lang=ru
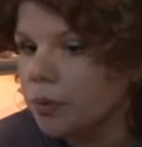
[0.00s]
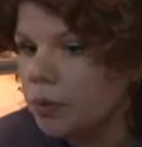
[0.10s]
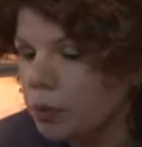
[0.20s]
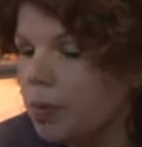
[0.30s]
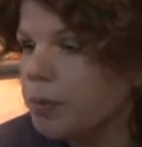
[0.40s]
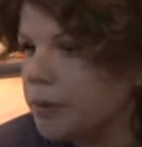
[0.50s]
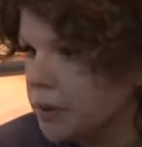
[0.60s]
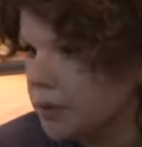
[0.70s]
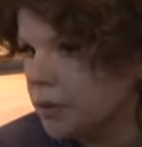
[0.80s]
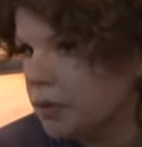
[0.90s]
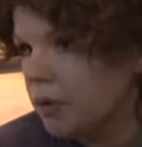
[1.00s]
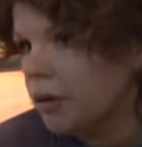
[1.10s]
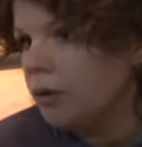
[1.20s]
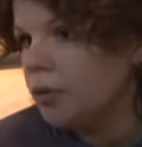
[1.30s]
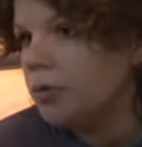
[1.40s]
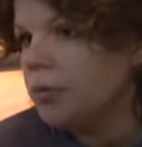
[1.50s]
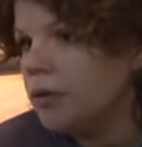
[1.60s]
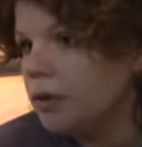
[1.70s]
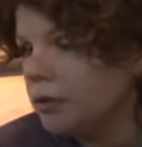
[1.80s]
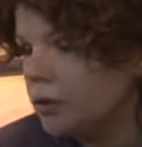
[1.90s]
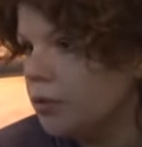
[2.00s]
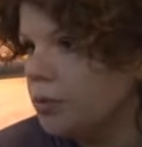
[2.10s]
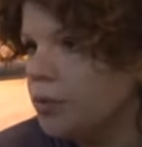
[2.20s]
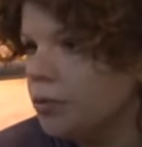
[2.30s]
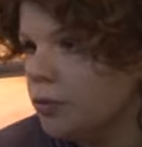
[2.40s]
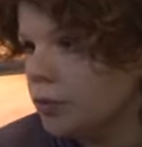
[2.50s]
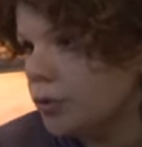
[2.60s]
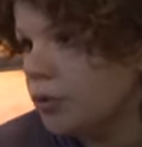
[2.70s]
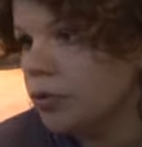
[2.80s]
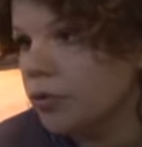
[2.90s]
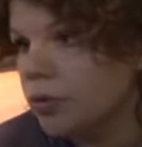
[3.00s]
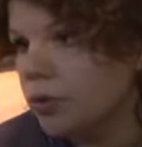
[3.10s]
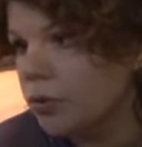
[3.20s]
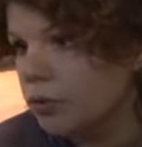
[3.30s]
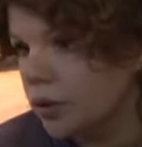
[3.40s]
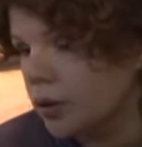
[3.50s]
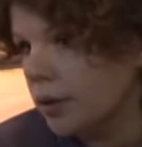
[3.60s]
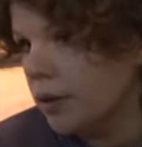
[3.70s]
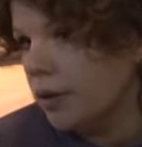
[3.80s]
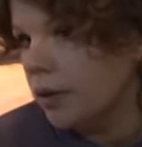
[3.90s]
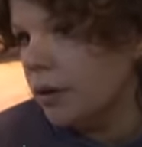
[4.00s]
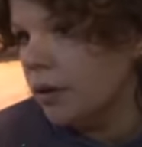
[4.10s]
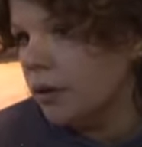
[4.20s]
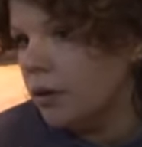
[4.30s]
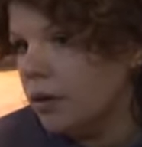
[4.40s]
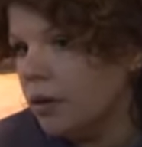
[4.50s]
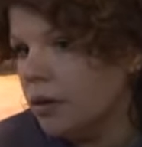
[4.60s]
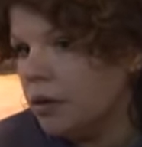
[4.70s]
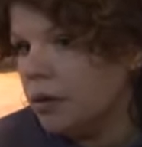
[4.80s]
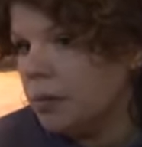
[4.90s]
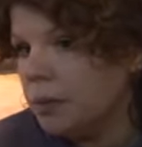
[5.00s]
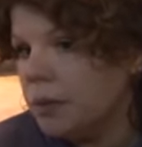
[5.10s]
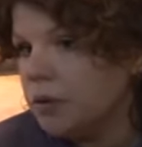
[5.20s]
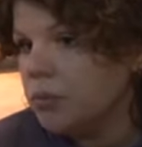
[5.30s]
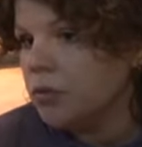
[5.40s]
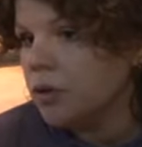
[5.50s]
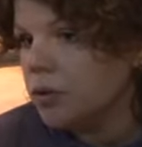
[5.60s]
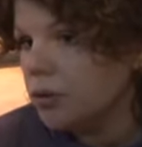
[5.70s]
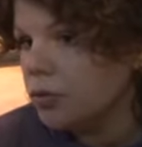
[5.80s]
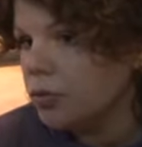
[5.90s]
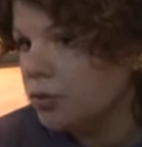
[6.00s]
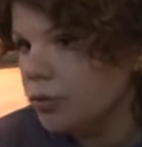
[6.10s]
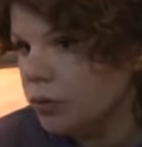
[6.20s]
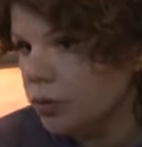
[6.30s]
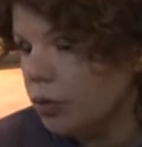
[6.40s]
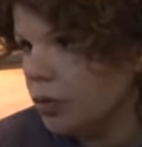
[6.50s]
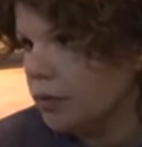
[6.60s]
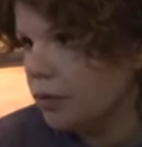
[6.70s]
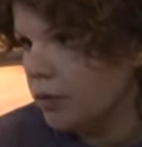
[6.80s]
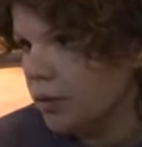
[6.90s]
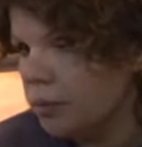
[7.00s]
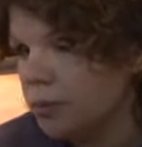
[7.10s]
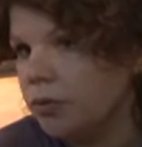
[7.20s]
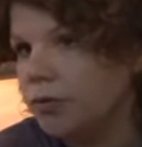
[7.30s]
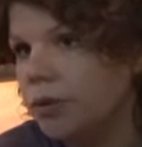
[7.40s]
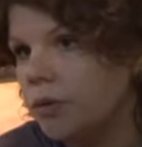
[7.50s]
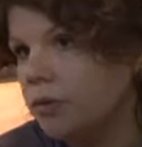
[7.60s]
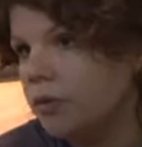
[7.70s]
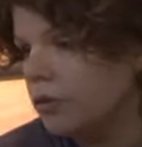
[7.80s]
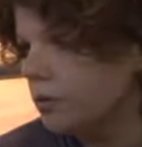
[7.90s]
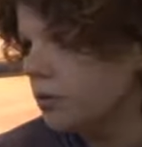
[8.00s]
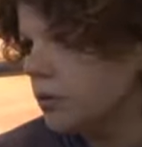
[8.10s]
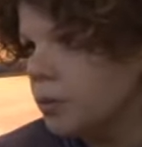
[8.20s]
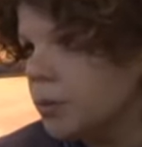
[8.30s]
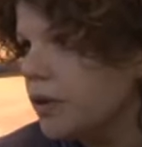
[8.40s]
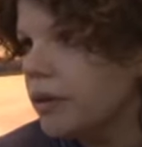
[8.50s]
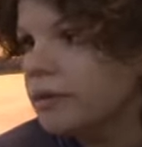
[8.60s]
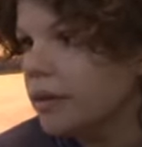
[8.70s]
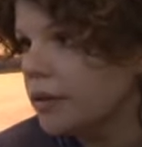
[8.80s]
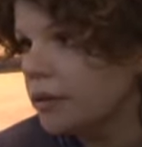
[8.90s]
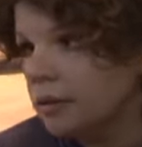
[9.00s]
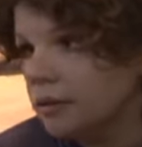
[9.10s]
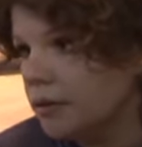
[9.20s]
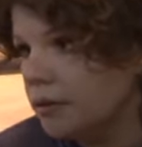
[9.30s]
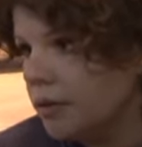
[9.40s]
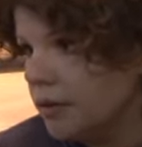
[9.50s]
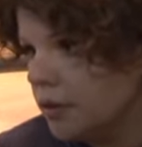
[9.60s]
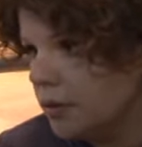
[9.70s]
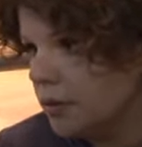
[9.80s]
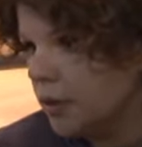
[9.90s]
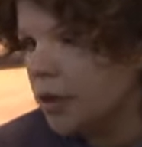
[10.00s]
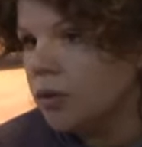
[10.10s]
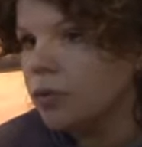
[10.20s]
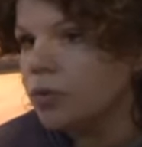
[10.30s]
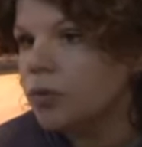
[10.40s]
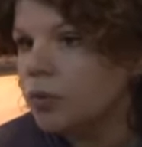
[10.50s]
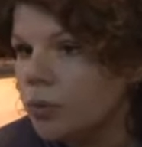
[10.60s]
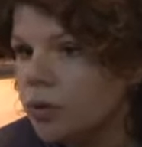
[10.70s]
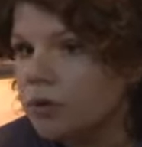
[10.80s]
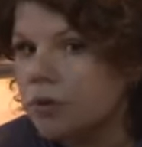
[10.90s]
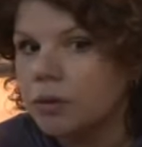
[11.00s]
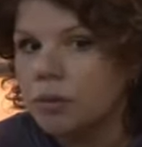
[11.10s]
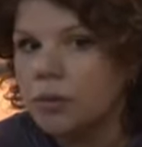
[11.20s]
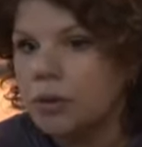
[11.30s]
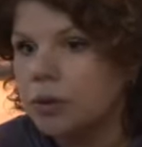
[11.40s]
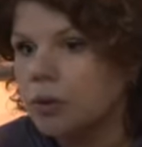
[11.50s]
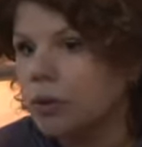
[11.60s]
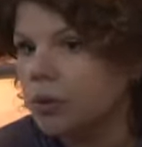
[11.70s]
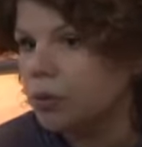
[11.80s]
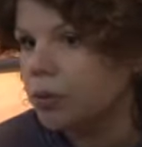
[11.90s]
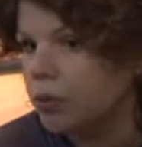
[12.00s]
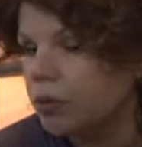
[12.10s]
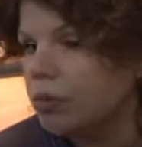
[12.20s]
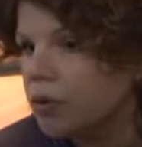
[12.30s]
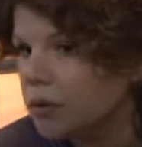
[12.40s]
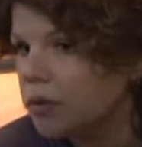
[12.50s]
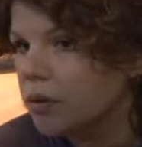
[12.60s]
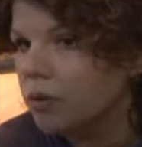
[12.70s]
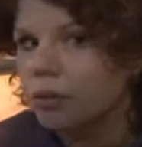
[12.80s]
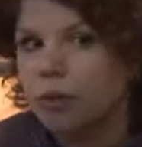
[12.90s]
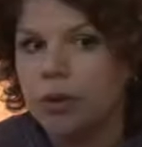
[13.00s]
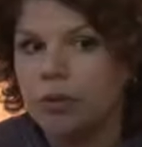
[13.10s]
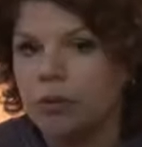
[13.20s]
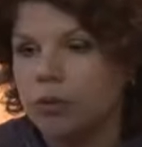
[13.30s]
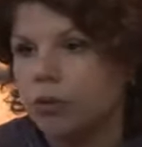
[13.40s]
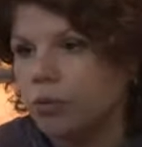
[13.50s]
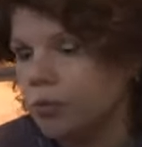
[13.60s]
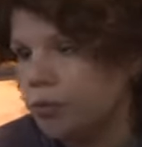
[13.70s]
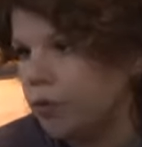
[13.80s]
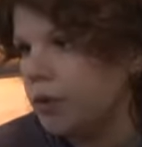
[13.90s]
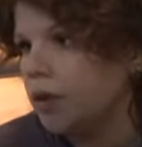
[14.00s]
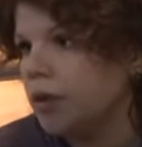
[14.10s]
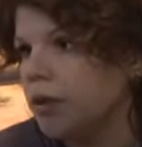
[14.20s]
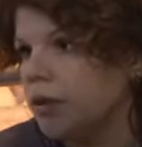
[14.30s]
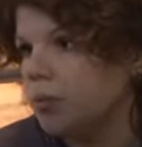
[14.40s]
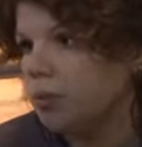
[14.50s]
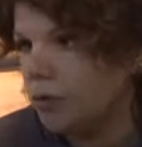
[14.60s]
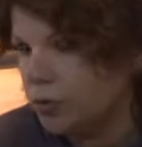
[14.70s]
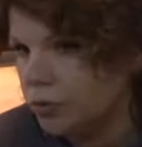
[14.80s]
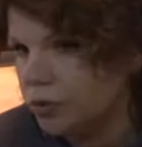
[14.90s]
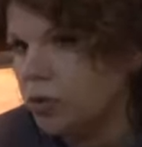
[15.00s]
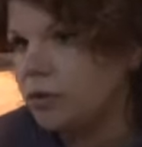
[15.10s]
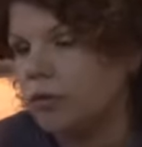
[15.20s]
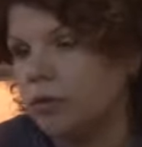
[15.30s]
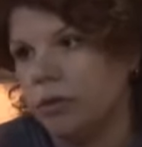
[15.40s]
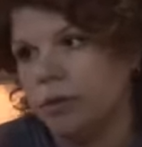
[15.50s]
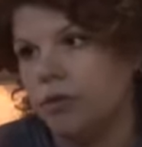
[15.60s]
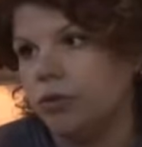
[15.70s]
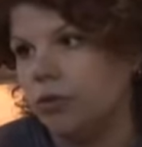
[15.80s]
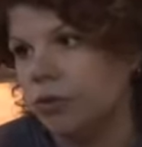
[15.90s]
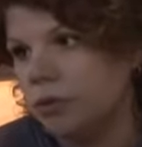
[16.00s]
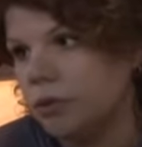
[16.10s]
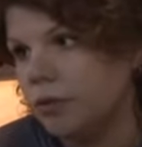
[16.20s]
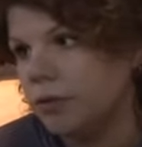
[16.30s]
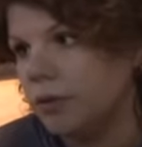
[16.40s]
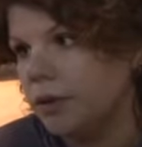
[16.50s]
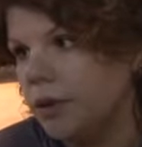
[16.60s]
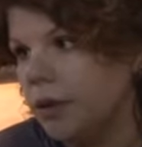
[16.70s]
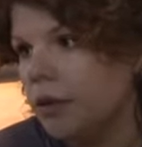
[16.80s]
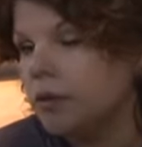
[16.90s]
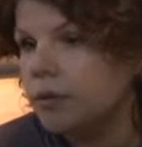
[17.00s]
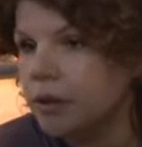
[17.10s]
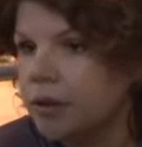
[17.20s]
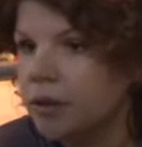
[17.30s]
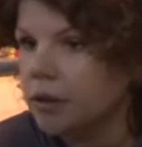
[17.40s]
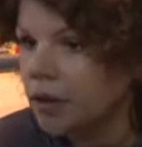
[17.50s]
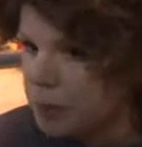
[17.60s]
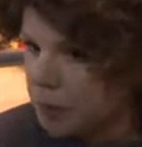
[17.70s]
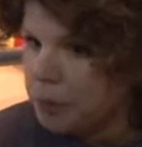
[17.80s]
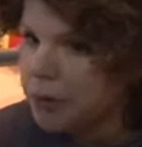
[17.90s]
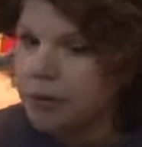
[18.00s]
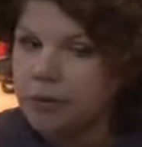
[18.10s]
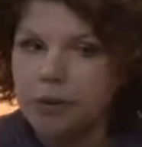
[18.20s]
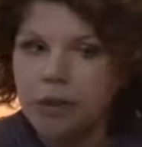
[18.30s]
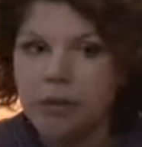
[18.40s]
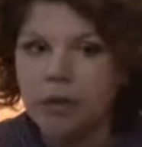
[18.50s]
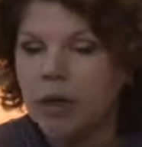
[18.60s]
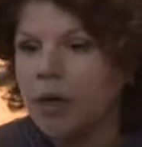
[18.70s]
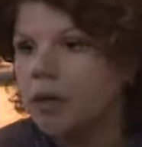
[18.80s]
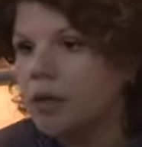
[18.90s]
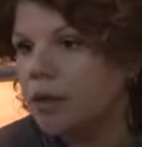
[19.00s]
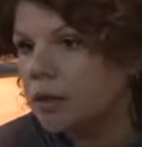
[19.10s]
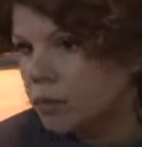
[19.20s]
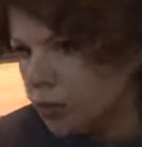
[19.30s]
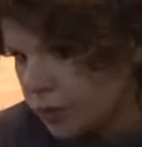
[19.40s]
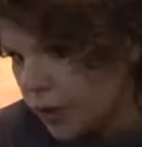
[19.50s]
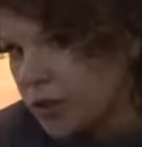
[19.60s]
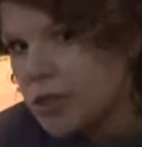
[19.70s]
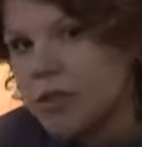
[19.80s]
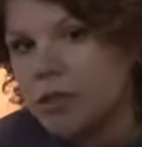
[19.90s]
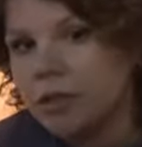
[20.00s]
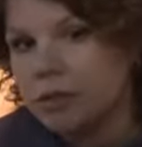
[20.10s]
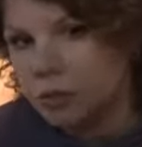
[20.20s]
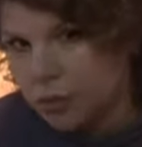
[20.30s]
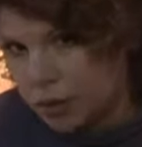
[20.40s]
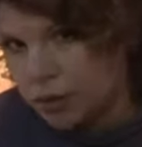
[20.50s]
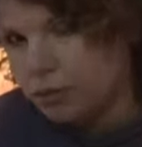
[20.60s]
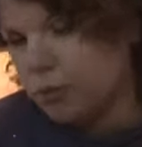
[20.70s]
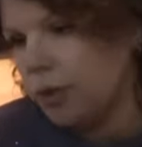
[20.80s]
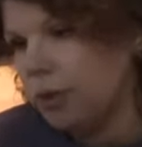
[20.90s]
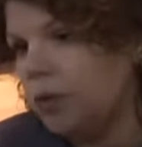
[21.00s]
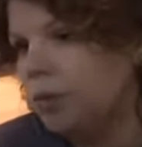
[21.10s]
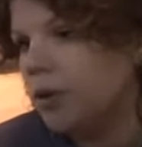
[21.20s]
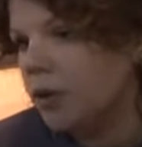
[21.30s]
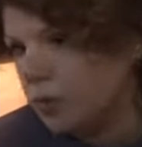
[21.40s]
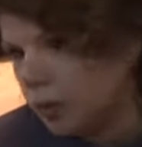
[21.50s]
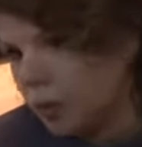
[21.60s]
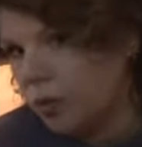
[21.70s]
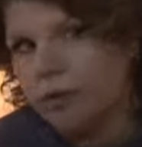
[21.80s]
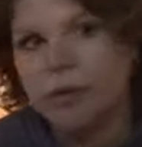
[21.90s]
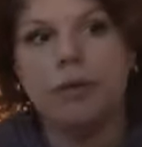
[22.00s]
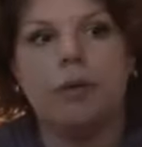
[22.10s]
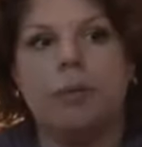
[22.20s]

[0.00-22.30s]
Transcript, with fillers: любопытно, людям интересно, людям хочется увидеть что-то новое. Поэтому сказать, что весь город восстал против нас, у меня таких оснований нет. То есть ту отрицательную энергию, которую и ту отрицательную реакцию, которую мы увидели, это было исключительно со стороны чиновников. Зрители к нам не приходили. Э, вот в наш цирк, вот на мое имя, на имя руководителя